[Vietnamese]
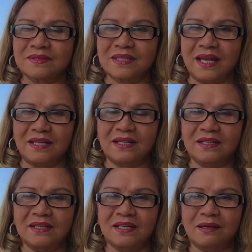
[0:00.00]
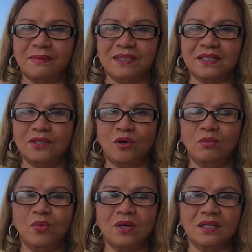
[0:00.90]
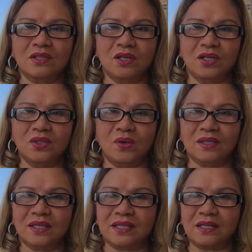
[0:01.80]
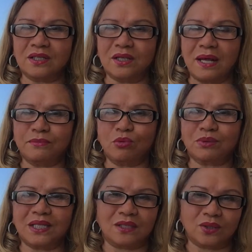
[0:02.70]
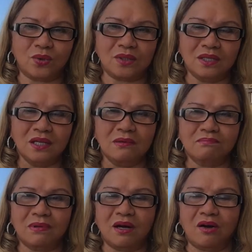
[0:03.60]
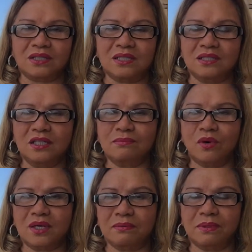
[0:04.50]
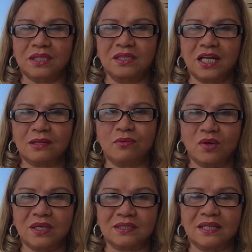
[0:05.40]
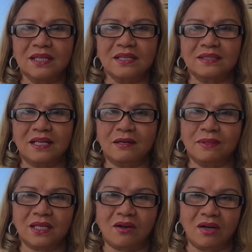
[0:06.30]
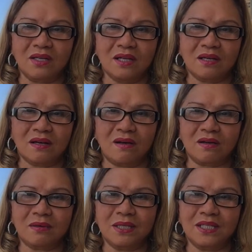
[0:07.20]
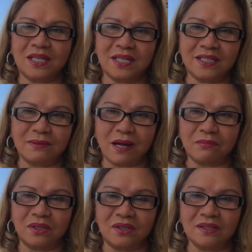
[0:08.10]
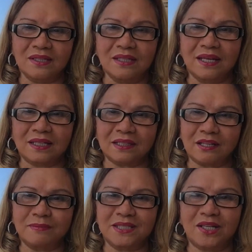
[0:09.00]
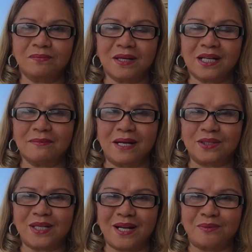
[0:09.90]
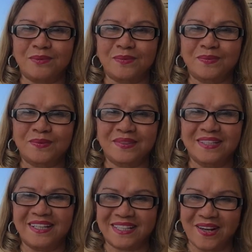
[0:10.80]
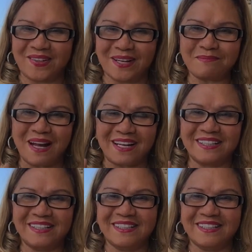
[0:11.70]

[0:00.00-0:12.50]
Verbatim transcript: vậy á là mình sẽ vô mua đó vô là vô là chỉ có đem chút tiền thôi mà họ sẽ giữ cái mortgage mình giữ lại cái mortgage vậy là mình khỏi khỏi có bị đi nhà băng mượn cách đó mình sẽ nói với các bạn sau chào các bạn